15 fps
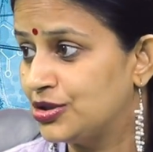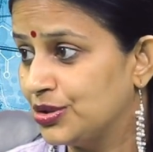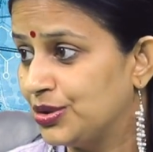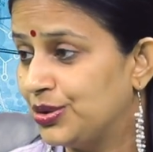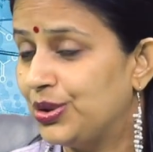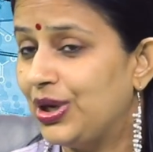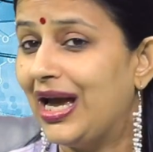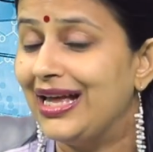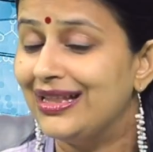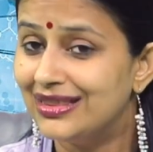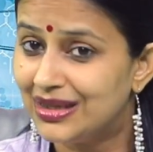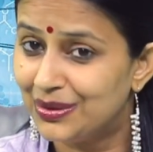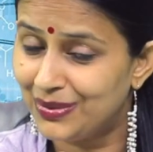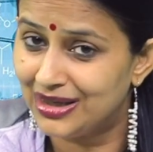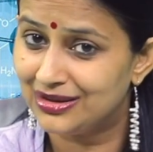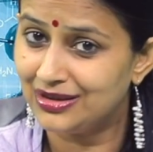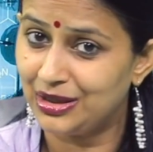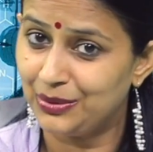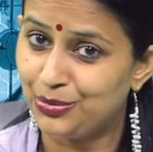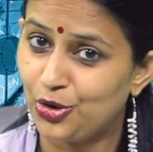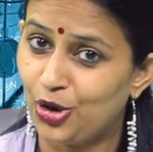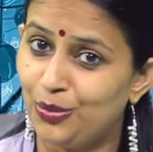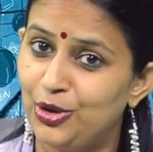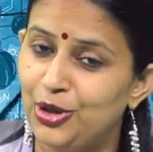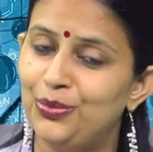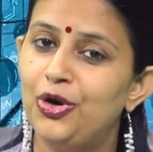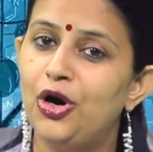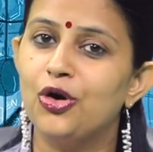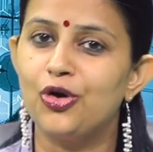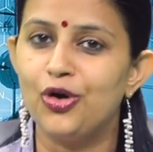ஸோ எந்த மாதிரி
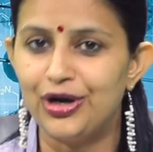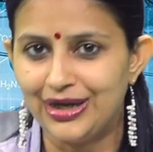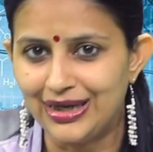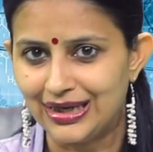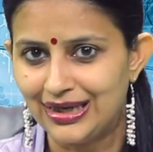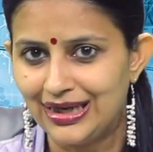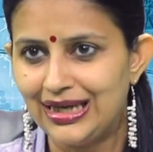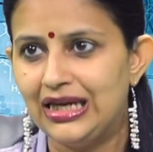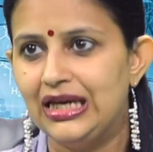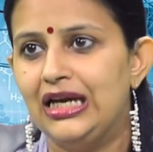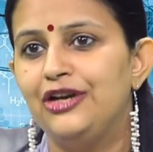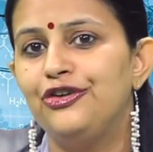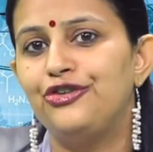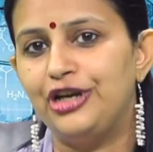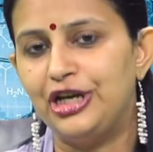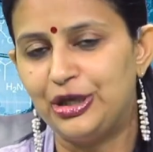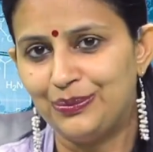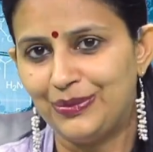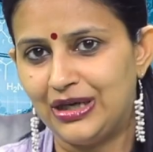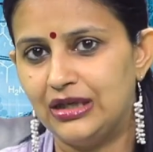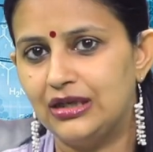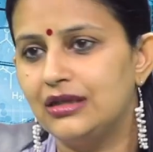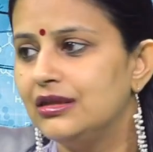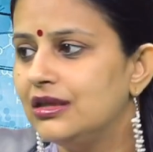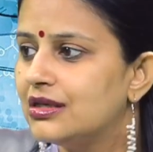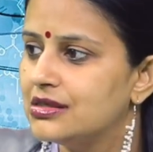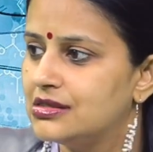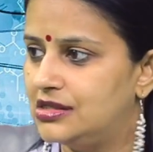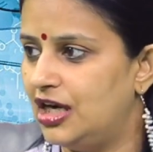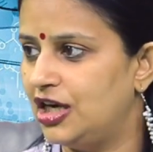ப்ராப்ளமும் அக்கார்டிங்லி ட்ரீட்மெண்ட் து
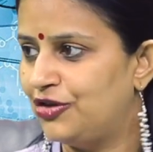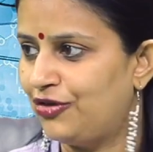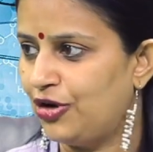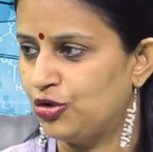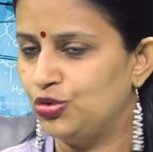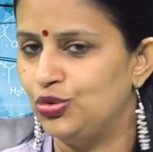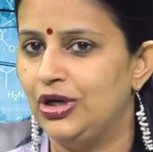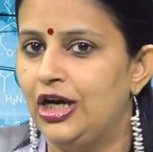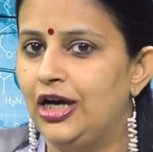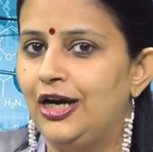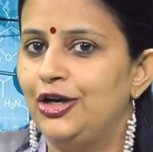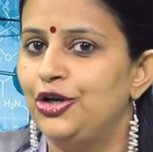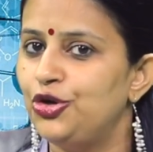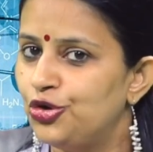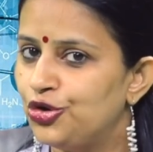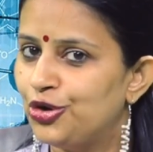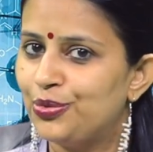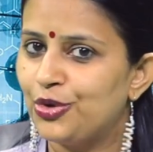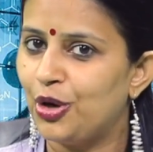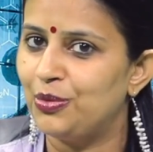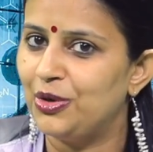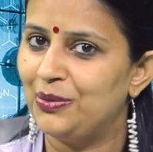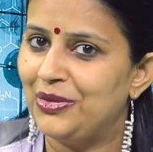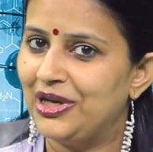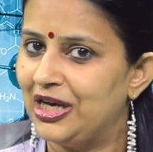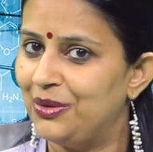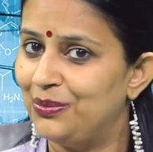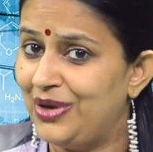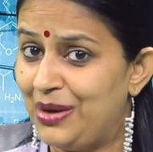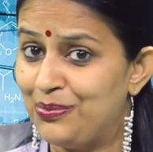ரிசல்ட் வரும் நியூரோ ப்ராப்ளமை
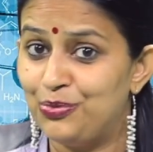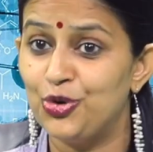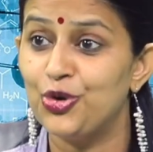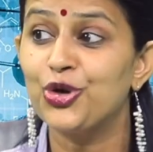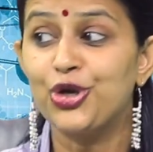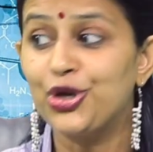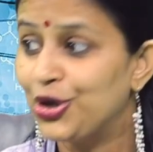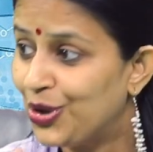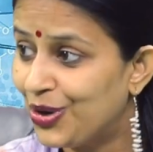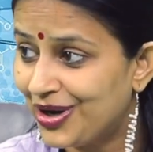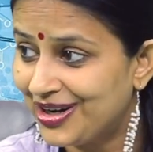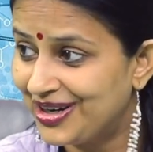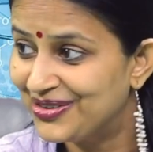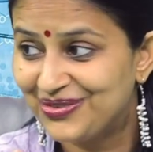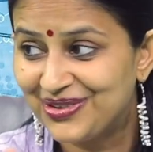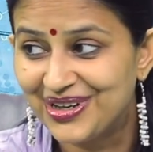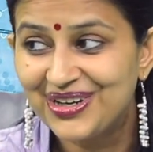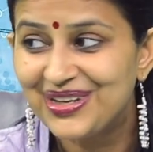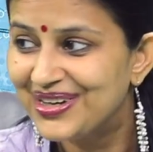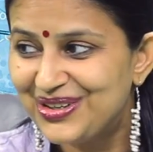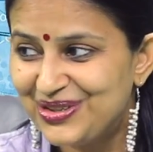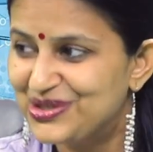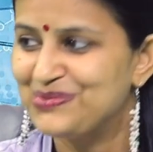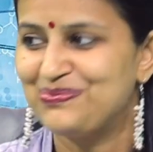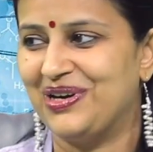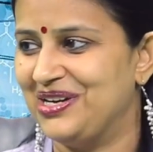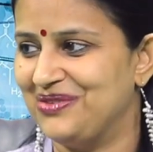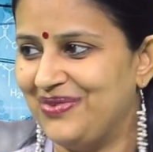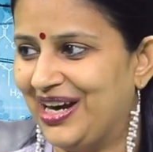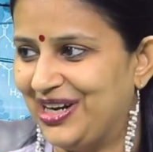நம்ம எப்போ க்யூர்னு வேர்ட் யூஸ்
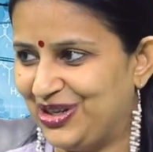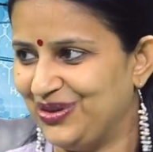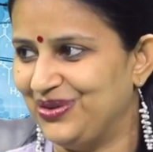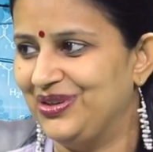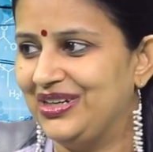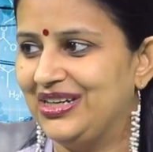பண்ண மாட்டோம்